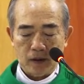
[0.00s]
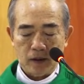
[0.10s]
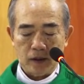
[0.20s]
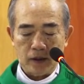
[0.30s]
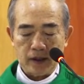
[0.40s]

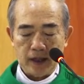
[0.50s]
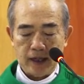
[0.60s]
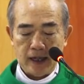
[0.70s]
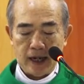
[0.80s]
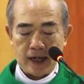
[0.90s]
Còn
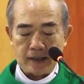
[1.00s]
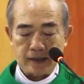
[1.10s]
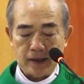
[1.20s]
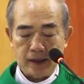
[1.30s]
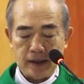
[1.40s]
đây là
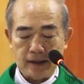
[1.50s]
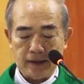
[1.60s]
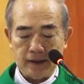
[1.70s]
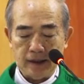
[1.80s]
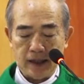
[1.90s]
giới răn
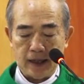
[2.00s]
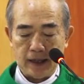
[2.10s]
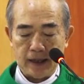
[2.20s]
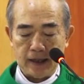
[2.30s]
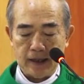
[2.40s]
thứ
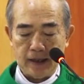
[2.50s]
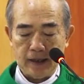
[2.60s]
hai,